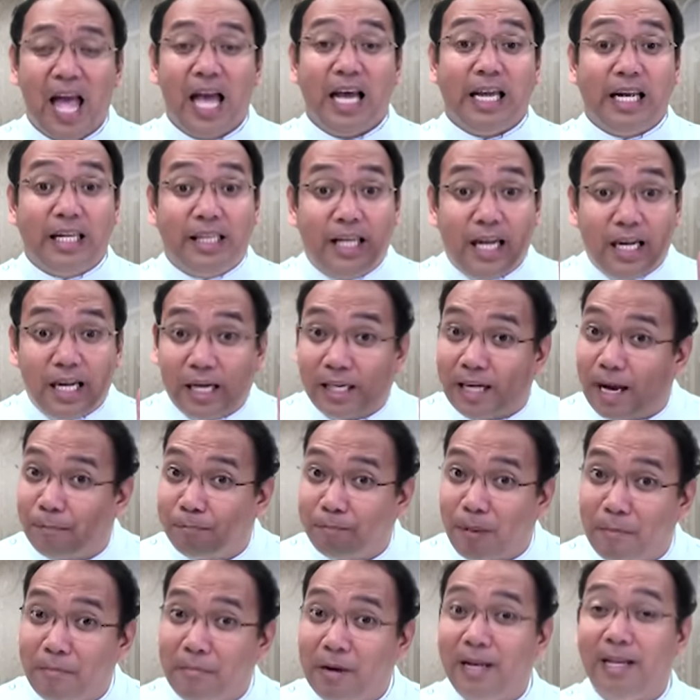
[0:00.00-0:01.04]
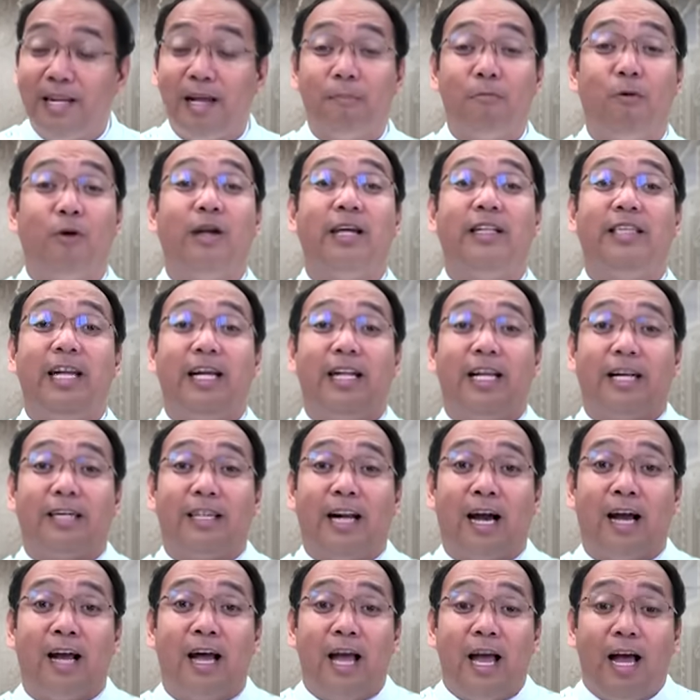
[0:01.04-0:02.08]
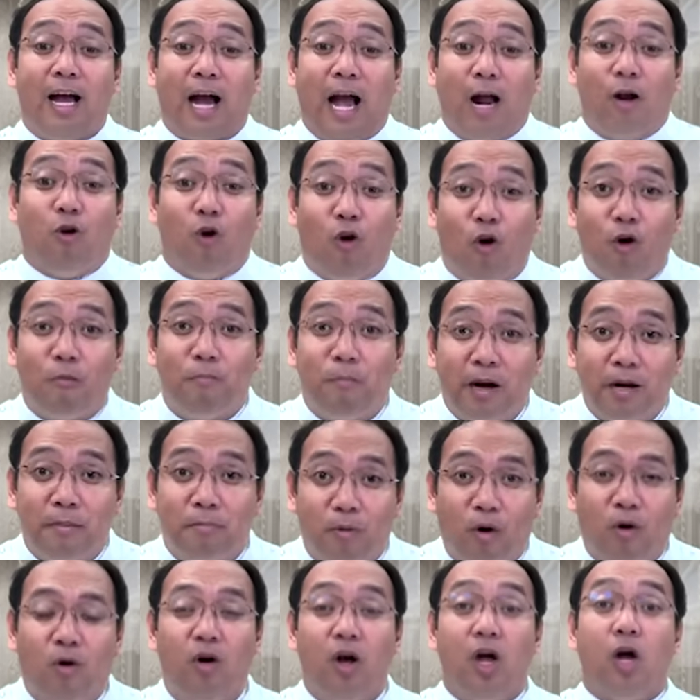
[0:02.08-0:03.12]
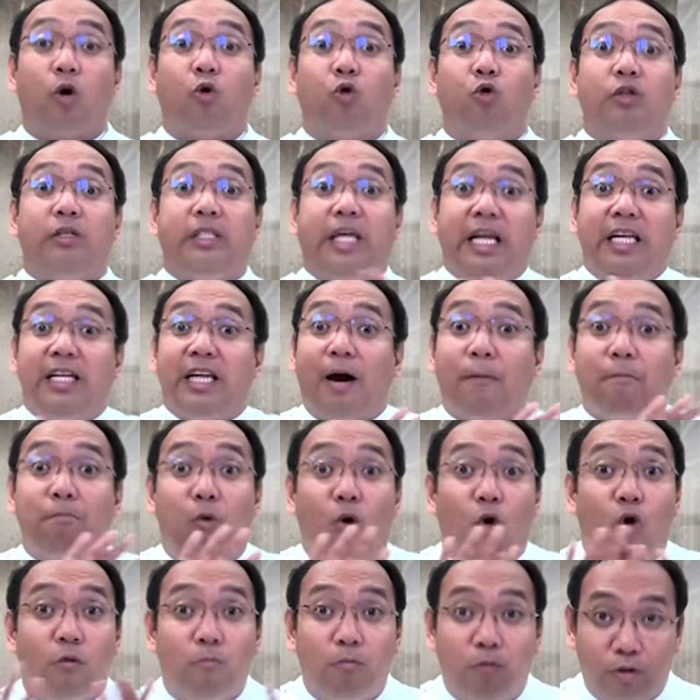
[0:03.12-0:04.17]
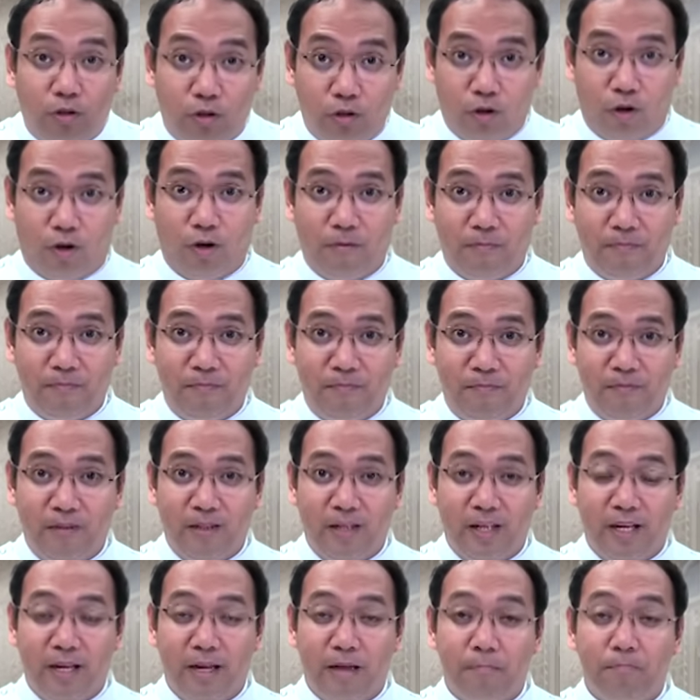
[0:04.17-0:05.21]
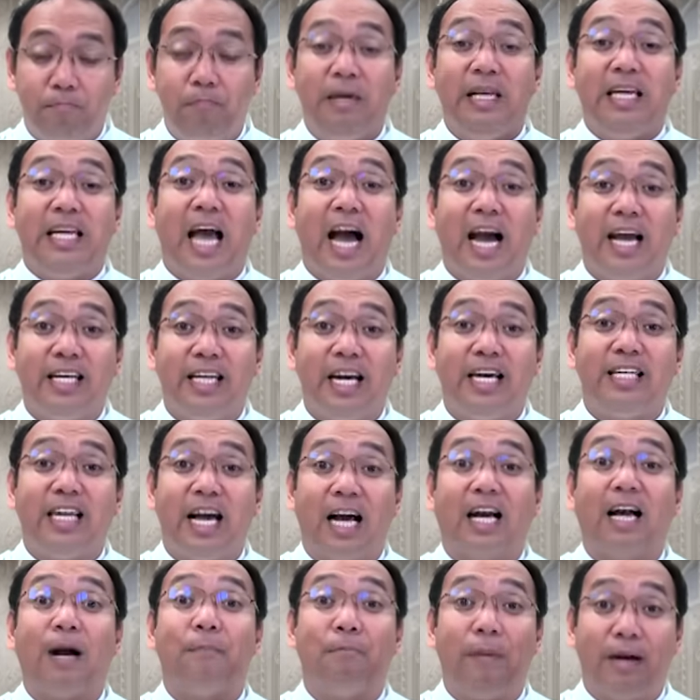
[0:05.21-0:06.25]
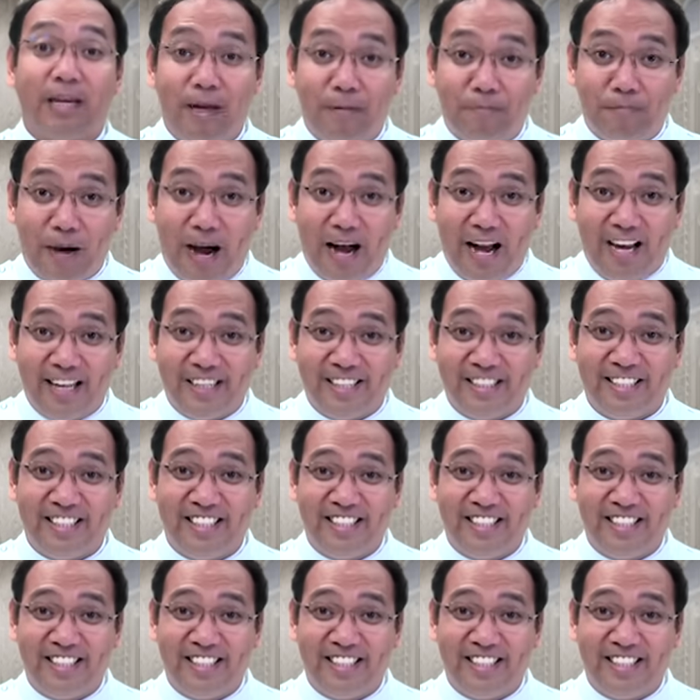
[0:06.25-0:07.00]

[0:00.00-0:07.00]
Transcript: Hindi lang ng pamilya mo, hindi lang ng kalooban mo, kundi ng buong mundo. Biyaya ng kapayapaan.